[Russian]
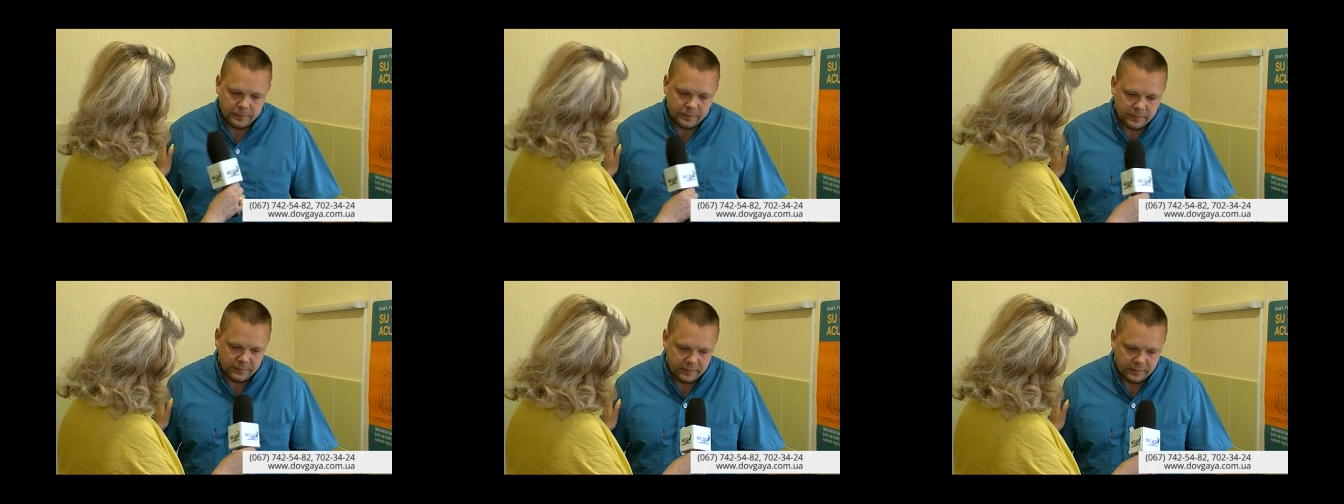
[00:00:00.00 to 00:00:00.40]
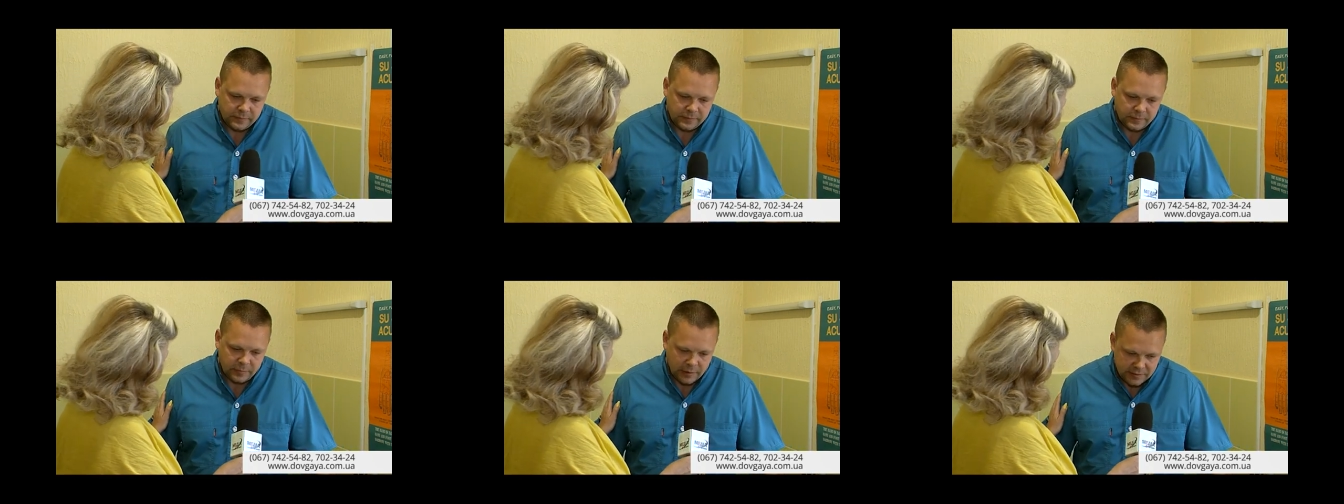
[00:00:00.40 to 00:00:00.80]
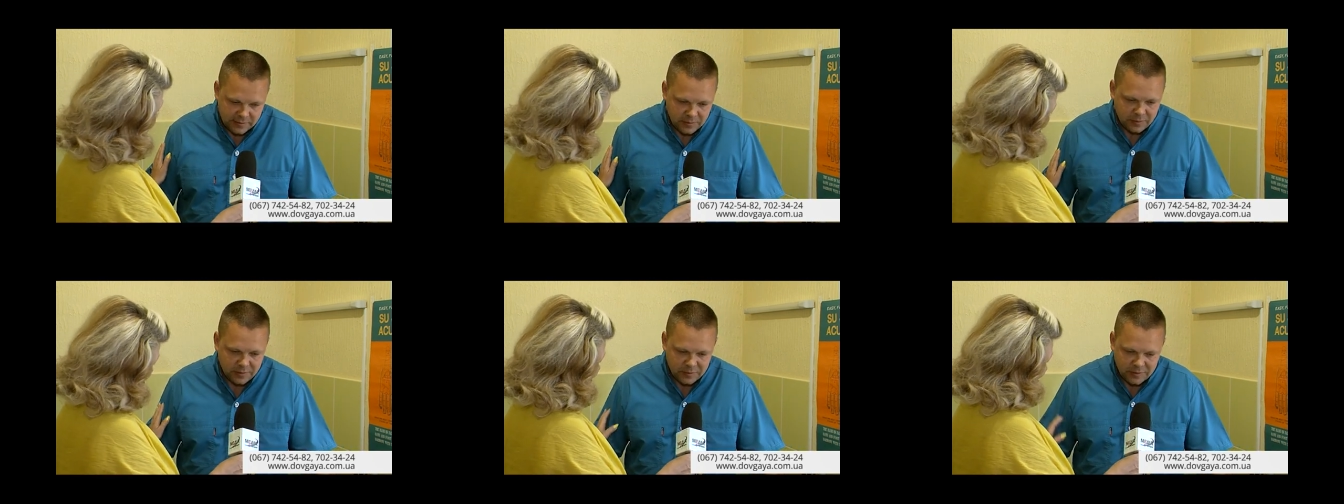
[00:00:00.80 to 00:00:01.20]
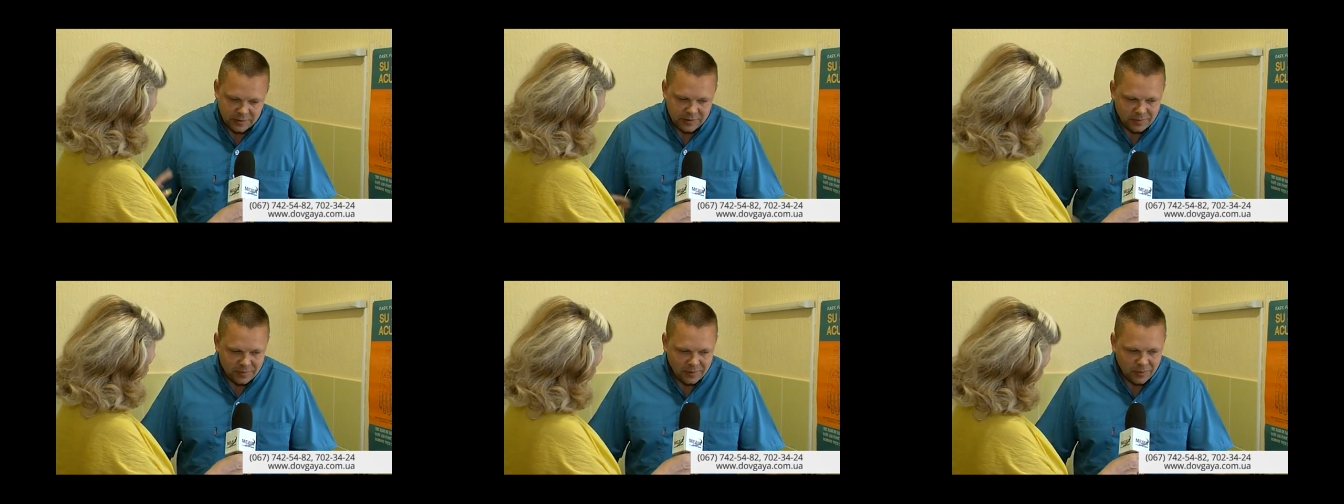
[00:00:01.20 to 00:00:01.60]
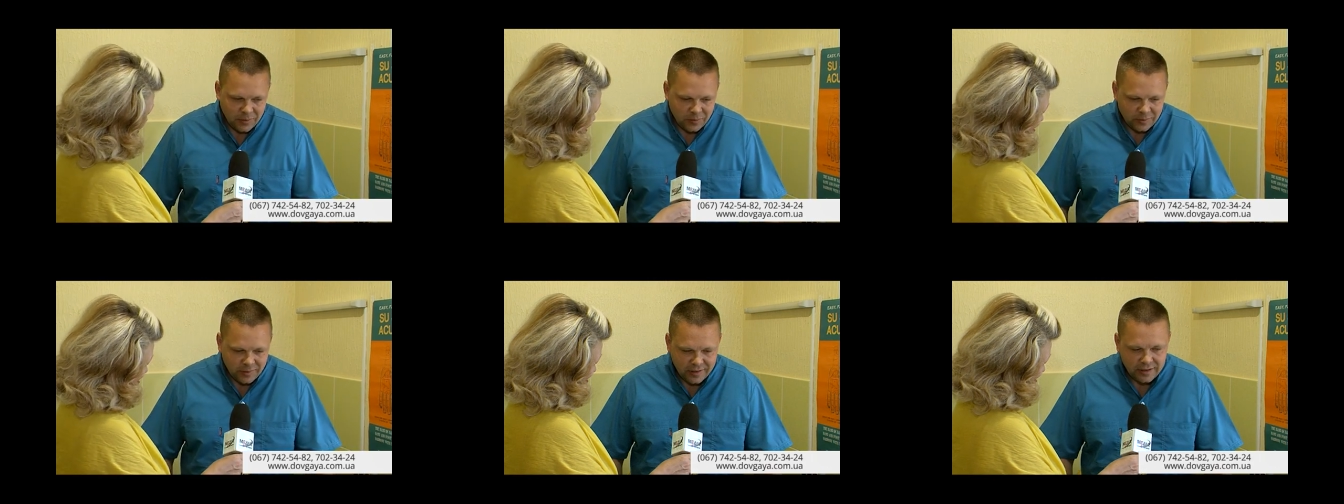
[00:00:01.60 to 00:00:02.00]
новенький. Спасибо, спасибо
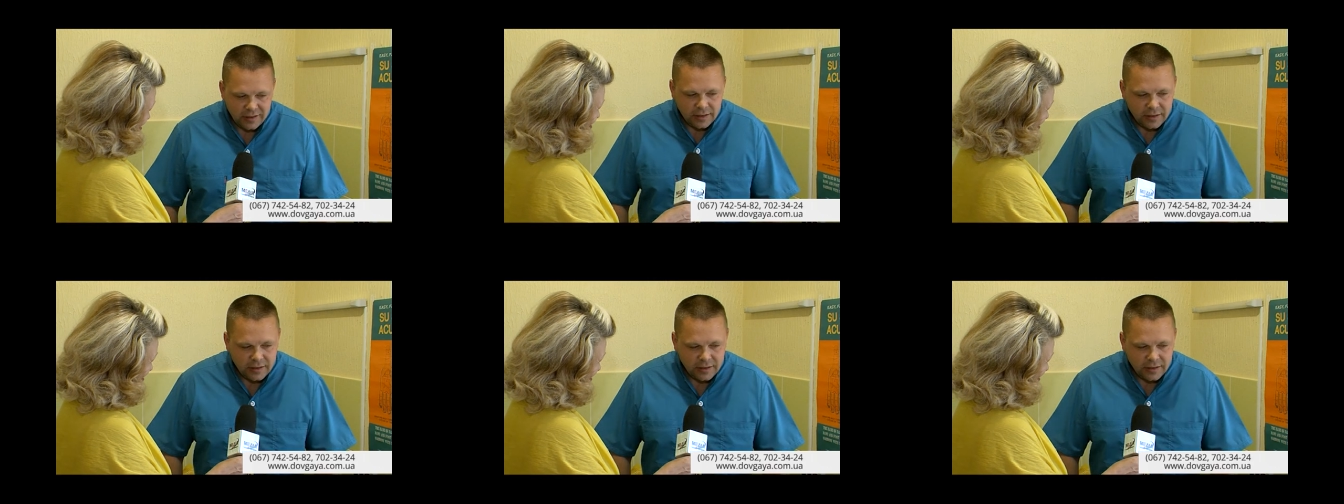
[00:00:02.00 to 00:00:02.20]
огромное.